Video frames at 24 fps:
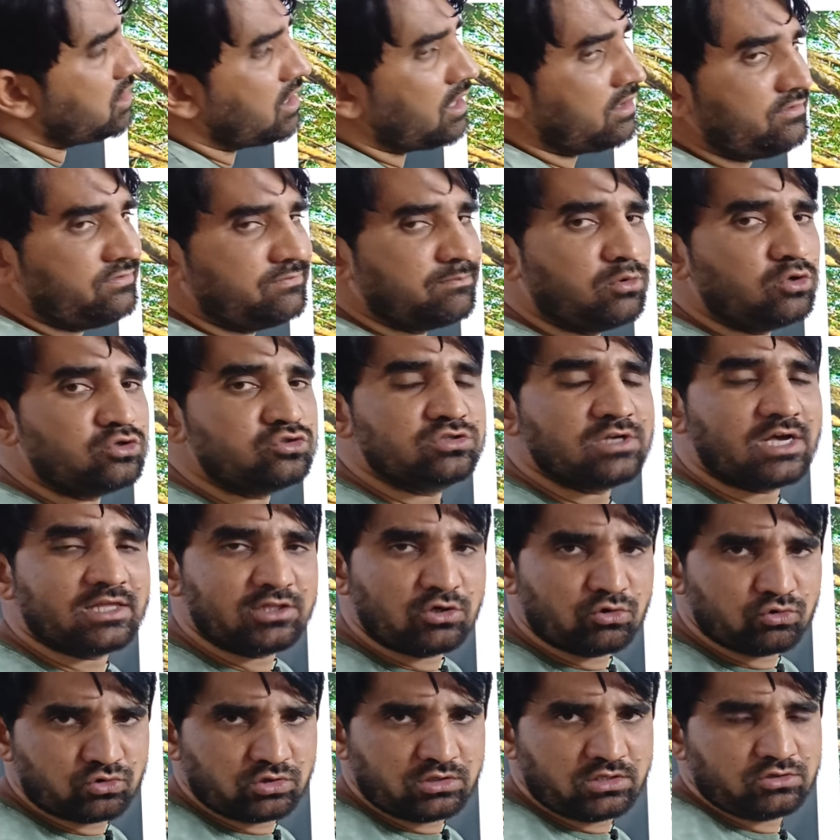लाइफ बहुत
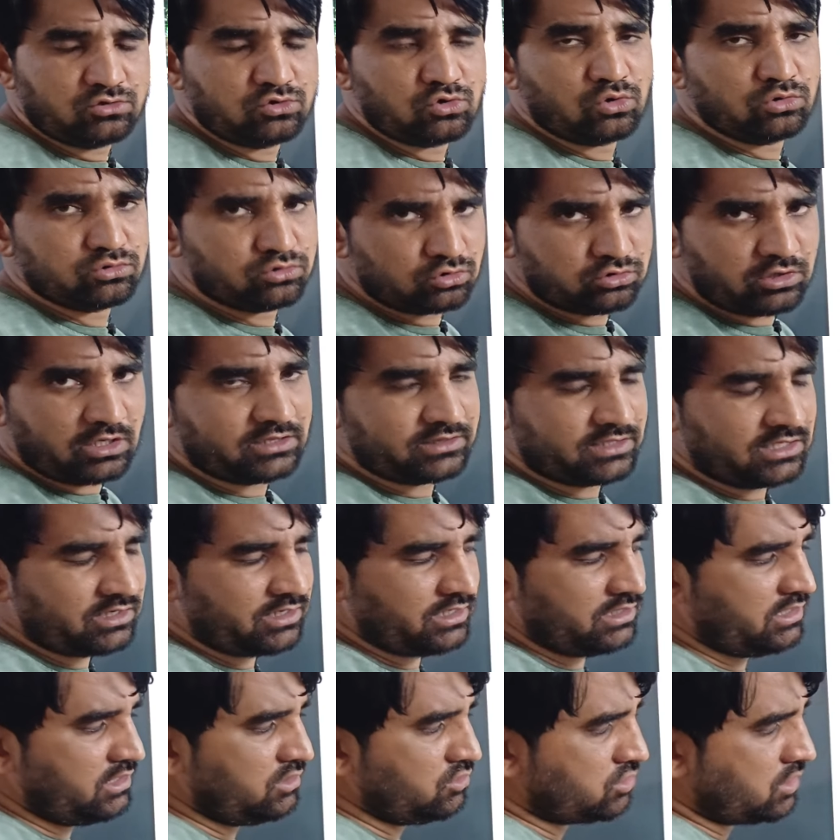ज़्यादा होती है सौ सौ साल तक
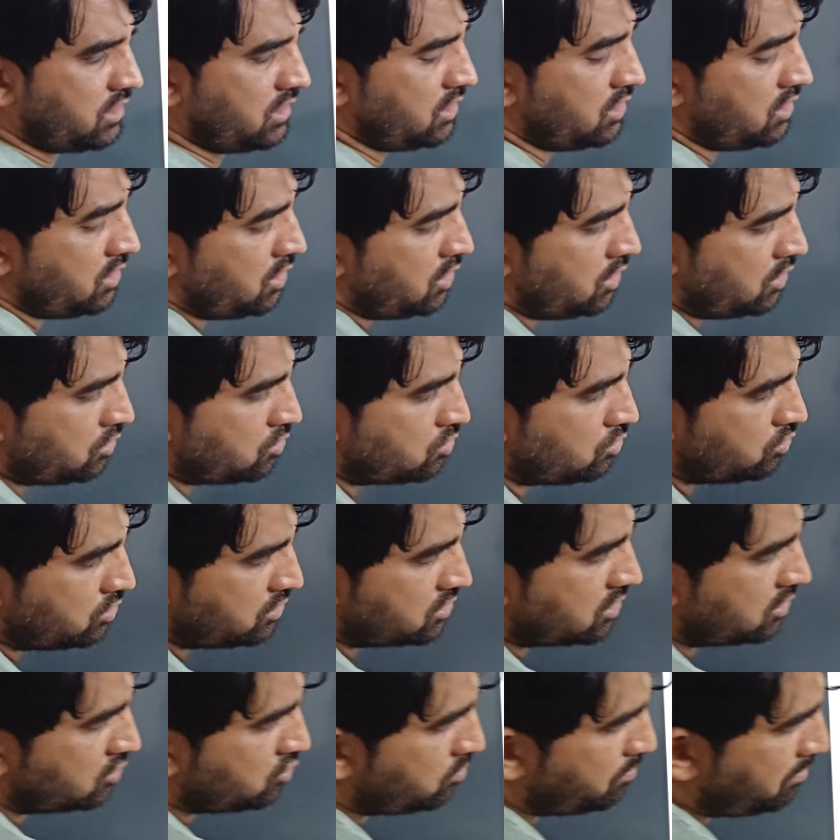रहते हैं इसके तो
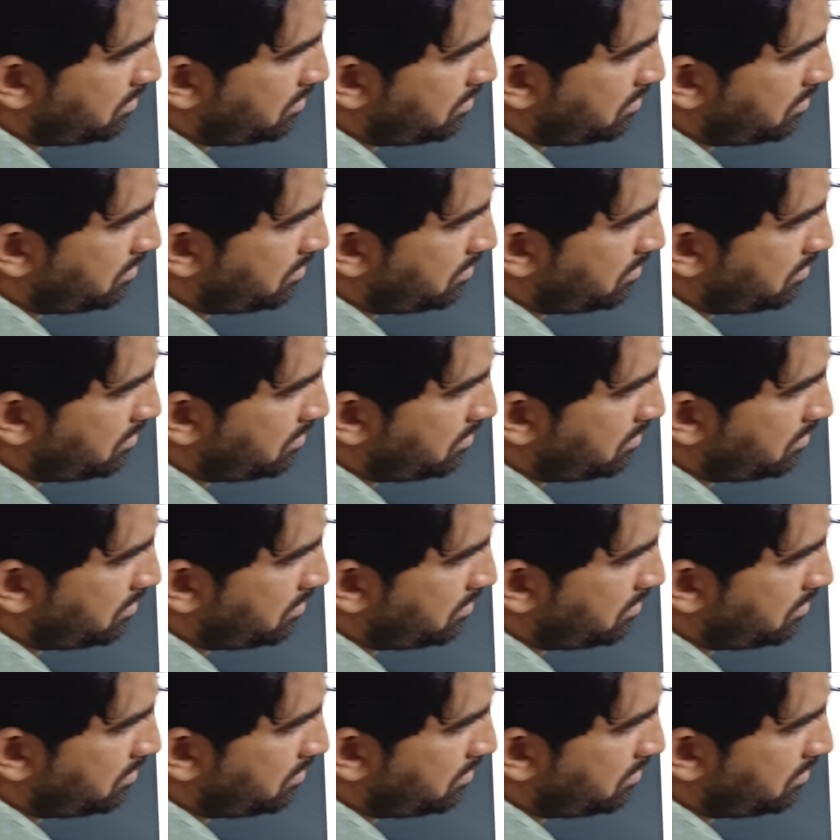इसका जो